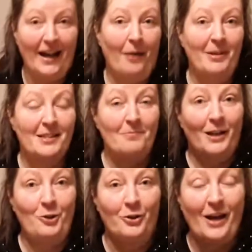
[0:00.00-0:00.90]
Am besten macht
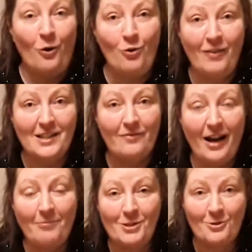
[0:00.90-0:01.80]
ihr euch auch was
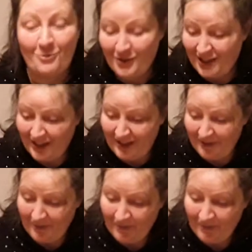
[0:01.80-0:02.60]
Warmes zu trinken.